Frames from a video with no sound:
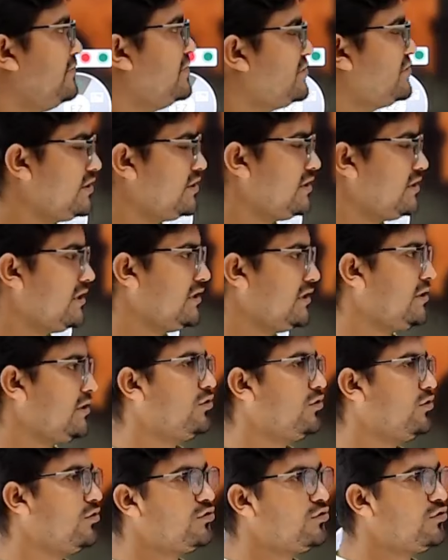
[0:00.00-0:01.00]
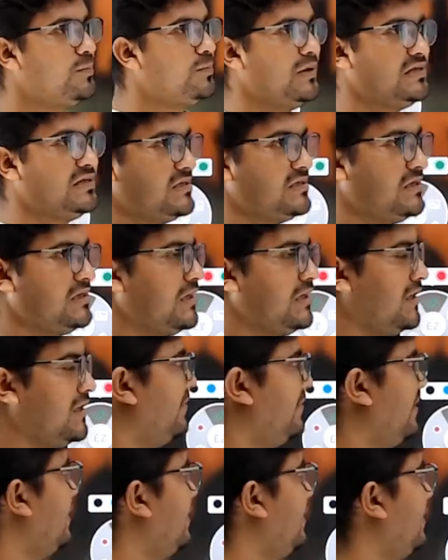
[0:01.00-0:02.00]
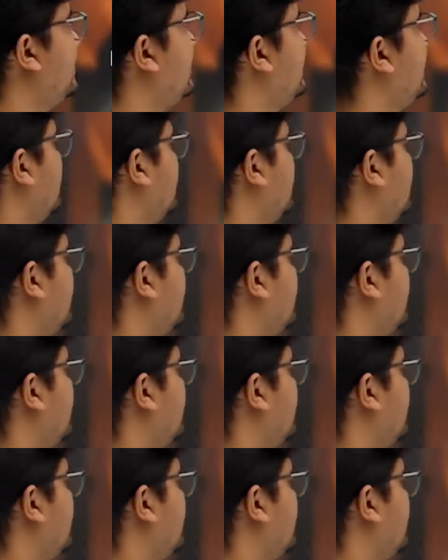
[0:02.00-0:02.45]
কখনোই প্যাঁচ লাগাবা না একটু